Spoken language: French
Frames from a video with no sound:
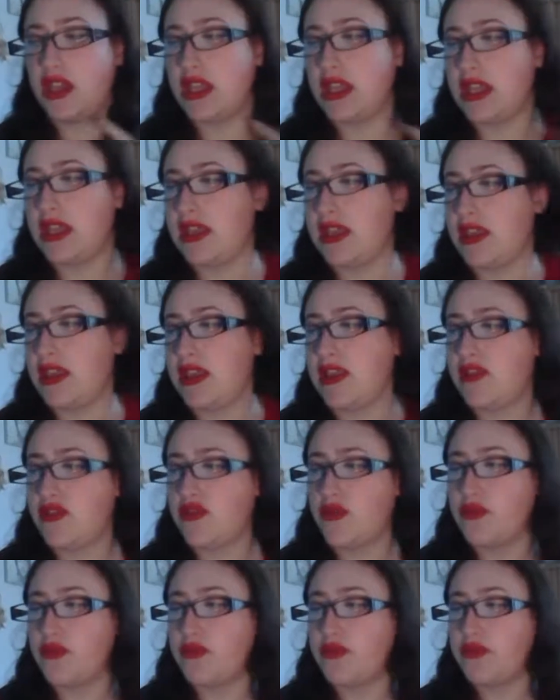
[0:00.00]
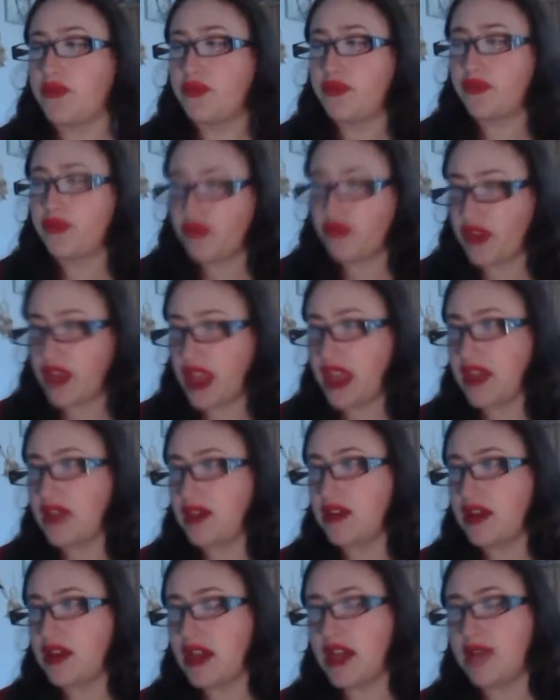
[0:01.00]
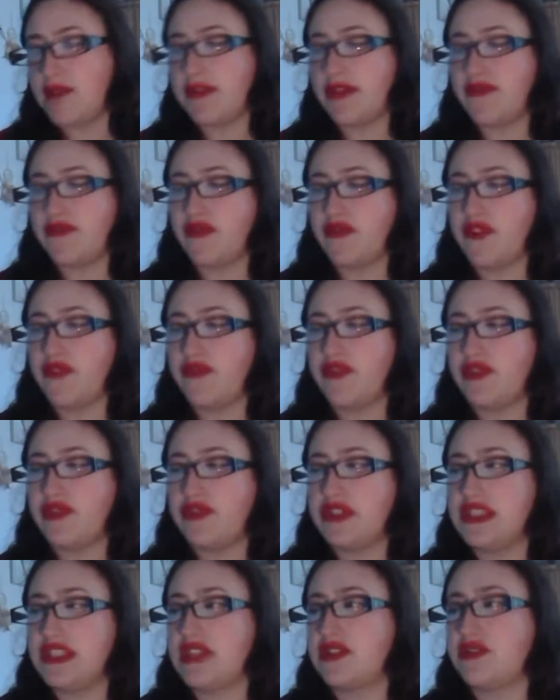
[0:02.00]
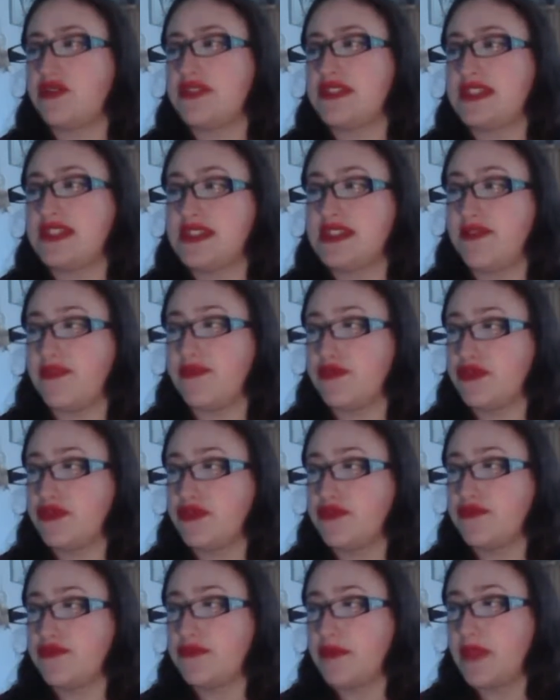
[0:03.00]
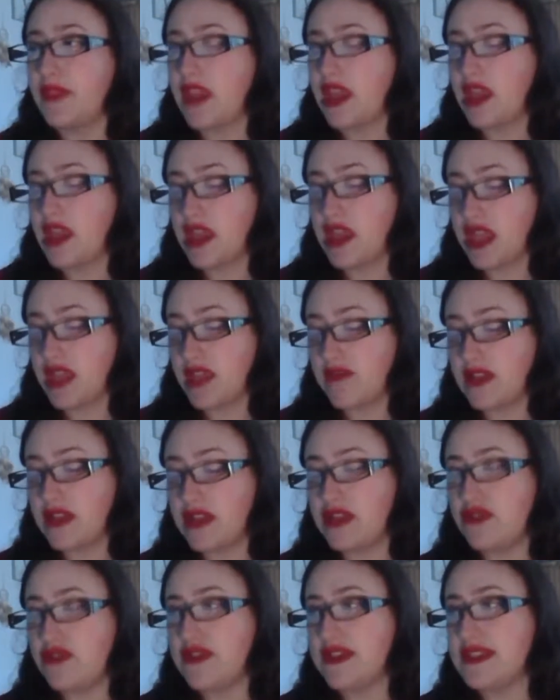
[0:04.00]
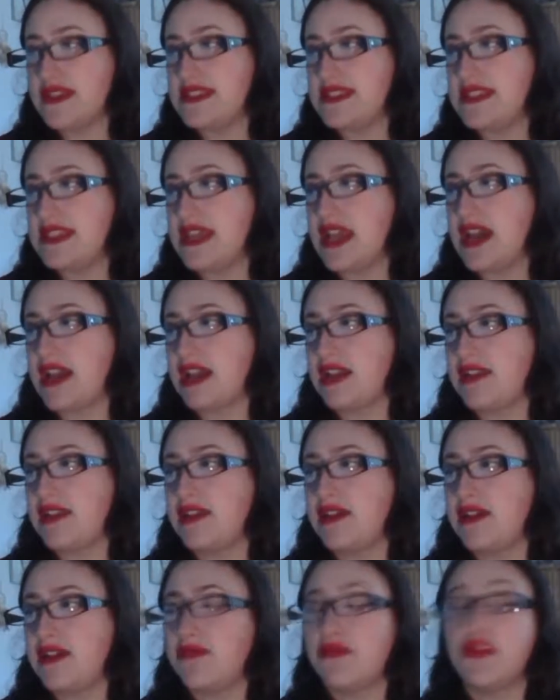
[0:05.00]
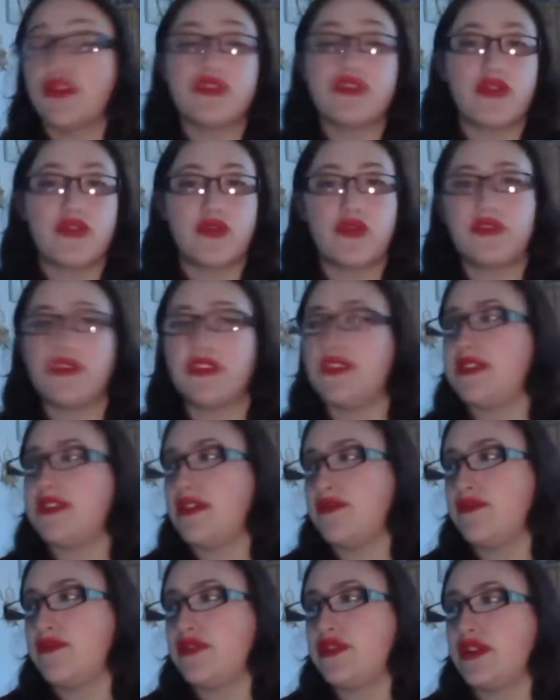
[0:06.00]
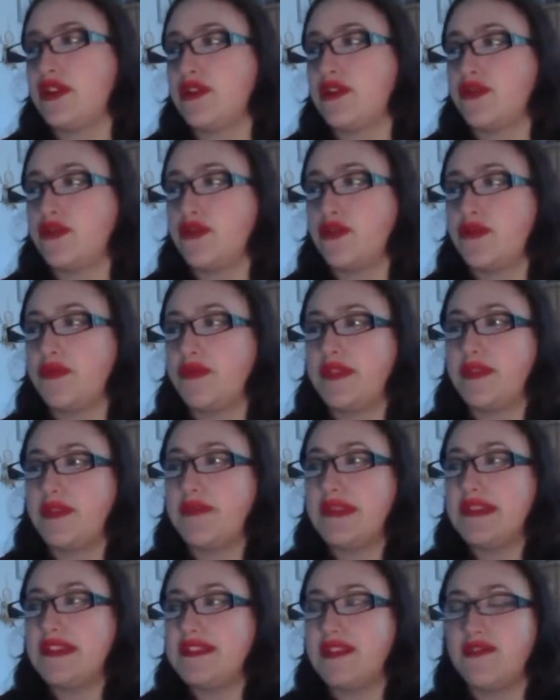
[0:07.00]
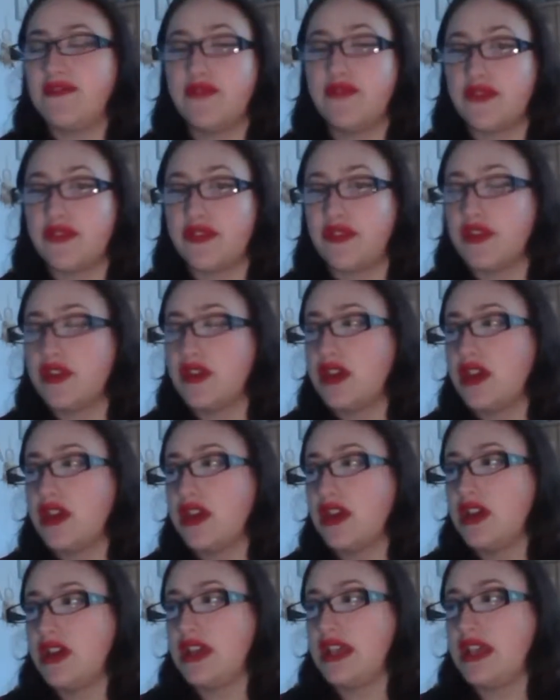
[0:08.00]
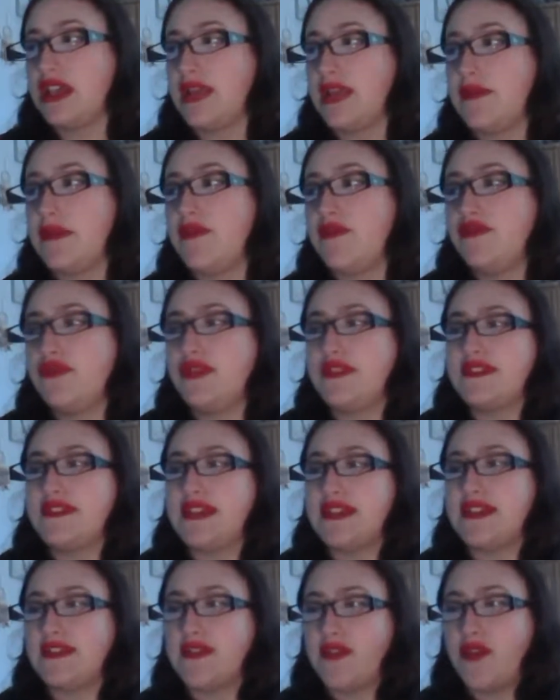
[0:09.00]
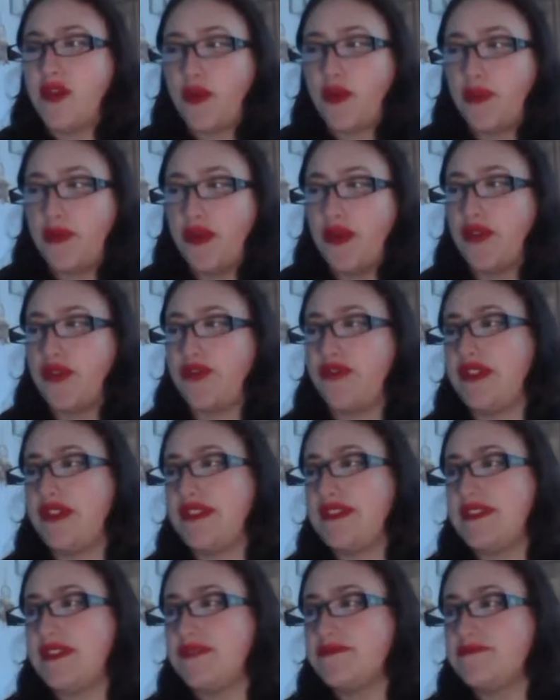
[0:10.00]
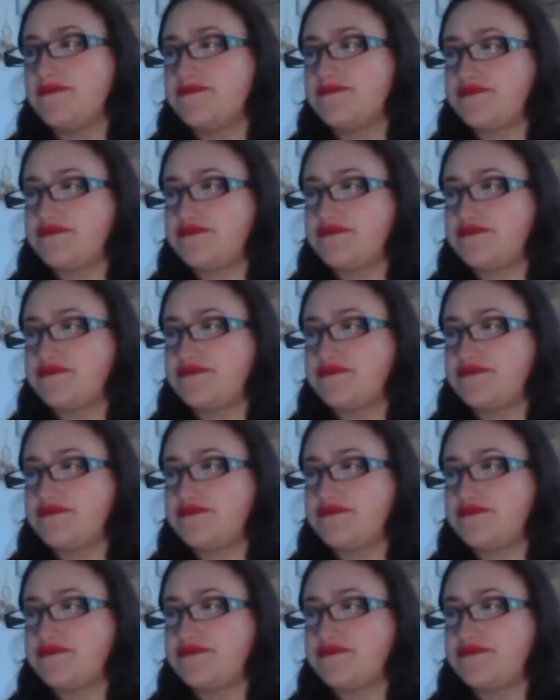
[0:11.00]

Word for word: Et son frère, Albert Fort, va lui dire que c'est de sa faute. Il va lui dire si Ariana est morte, en gros, c'est de ta faute, alors que c'est pas de sa faute. Il n'a pas voulu que sa soeur meure, en fait.